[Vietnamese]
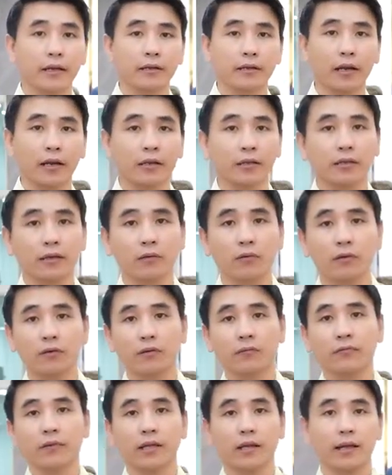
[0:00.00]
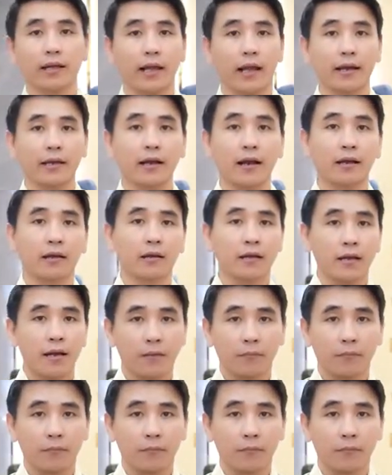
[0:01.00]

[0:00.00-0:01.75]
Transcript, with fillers: kinh doanh giao lưu với tất cả khách hàng,